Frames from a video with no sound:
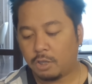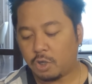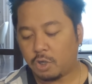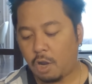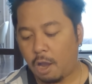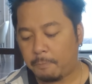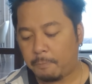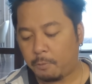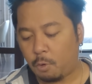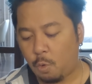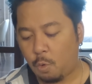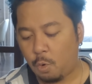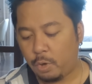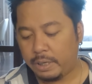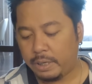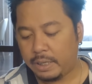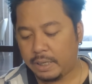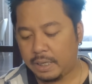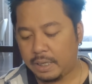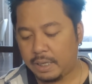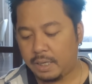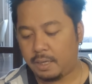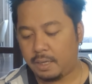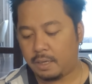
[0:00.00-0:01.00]
ชอบคู่
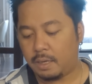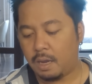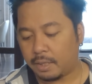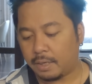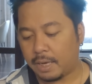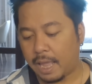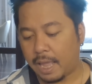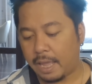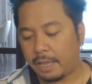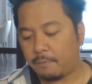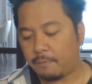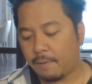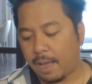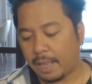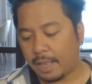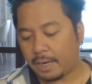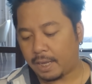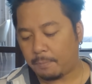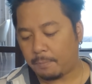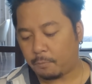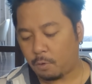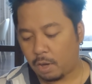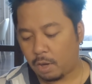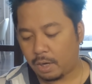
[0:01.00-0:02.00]
นี้และเอวา
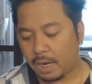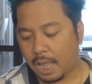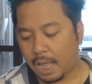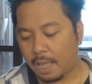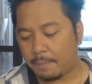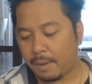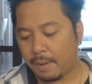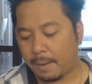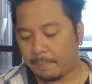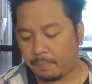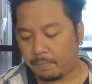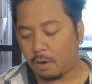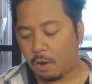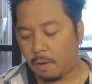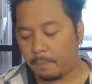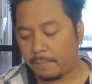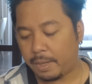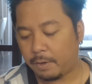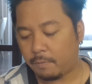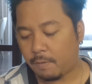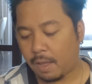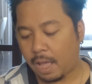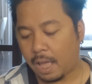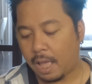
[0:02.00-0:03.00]
นะครับก็ได้มาคอมเม
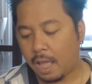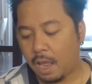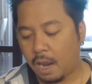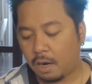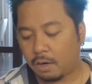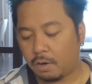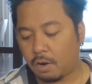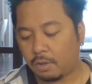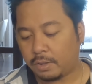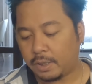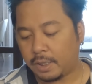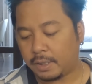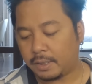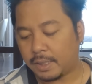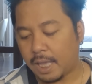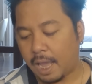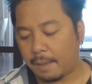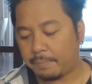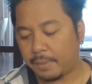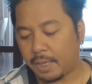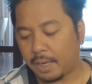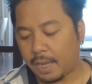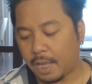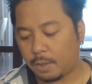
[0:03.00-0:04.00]
นต์ว่ารอติดตา
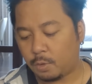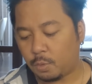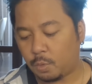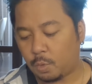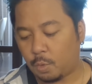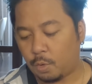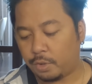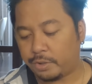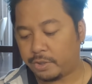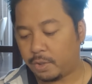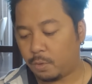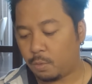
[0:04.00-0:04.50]
มนะคะทุกคนส